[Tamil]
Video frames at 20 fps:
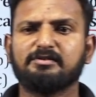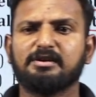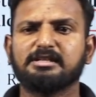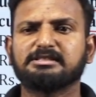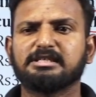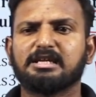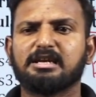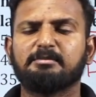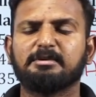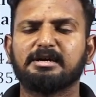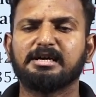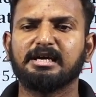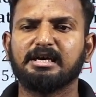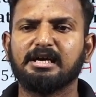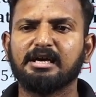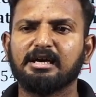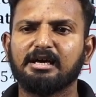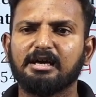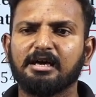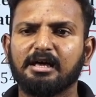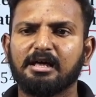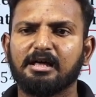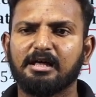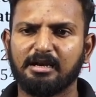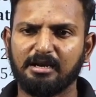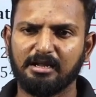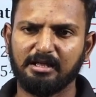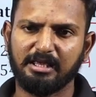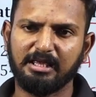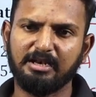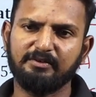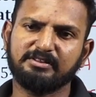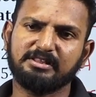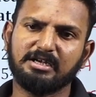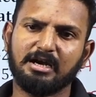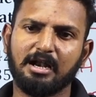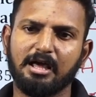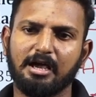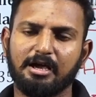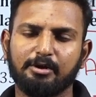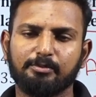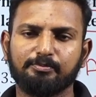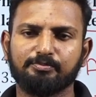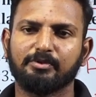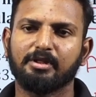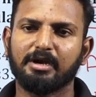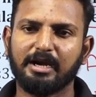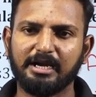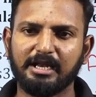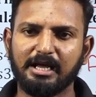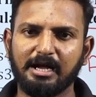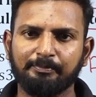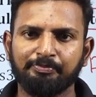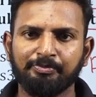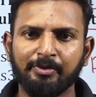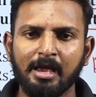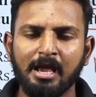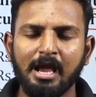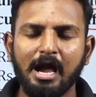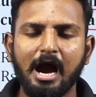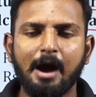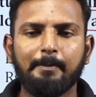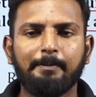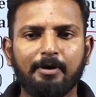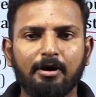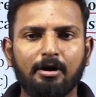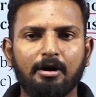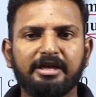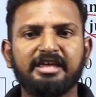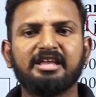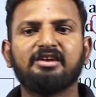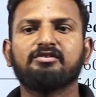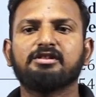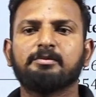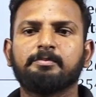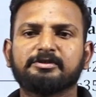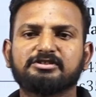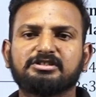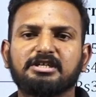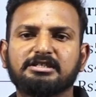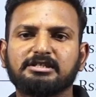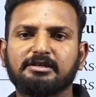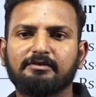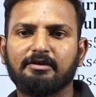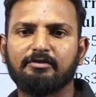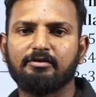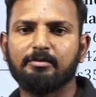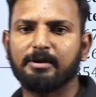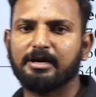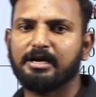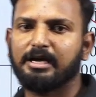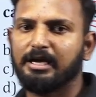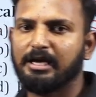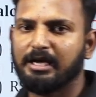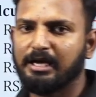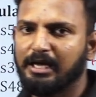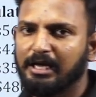எவ்வளோ சார் நமக்கு இருபத்தி நாலாயிரம் ரைட்டா அப்போ இருபது பர்சன்டேஜ் எவ்வளோ நமக்கு